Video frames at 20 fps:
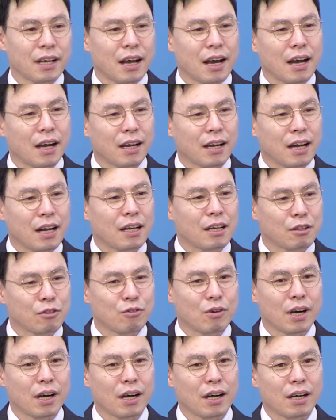
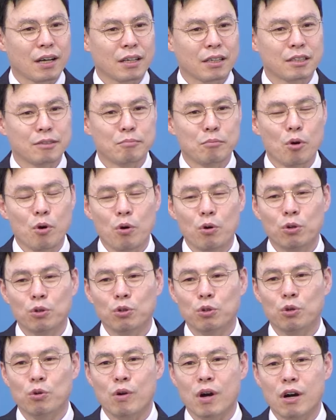하갈과 그
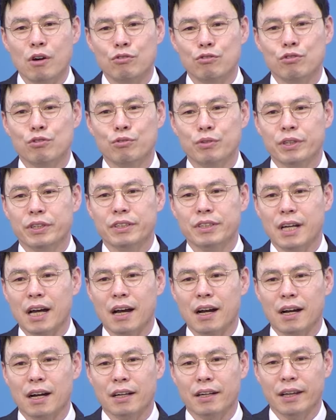목놓아 울고 있는
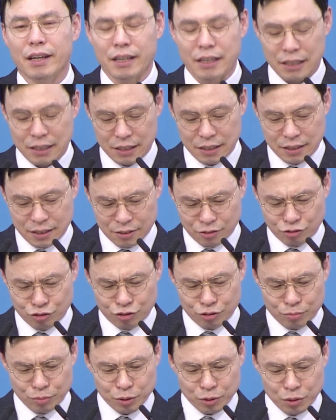하갈의
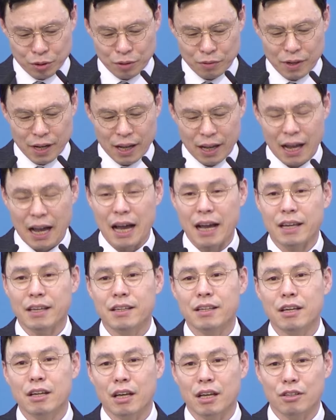울음소리와
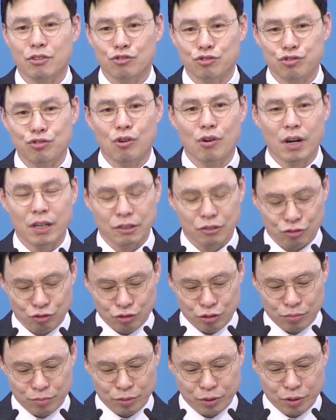아이의 죽어가는
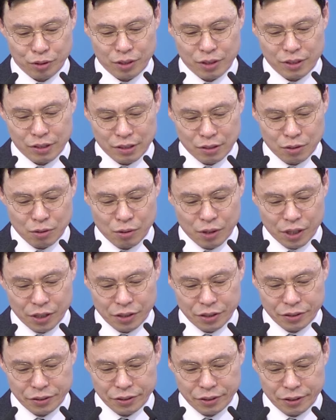울음소리를 듣고
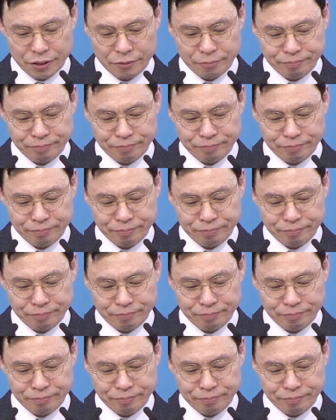계셨어요.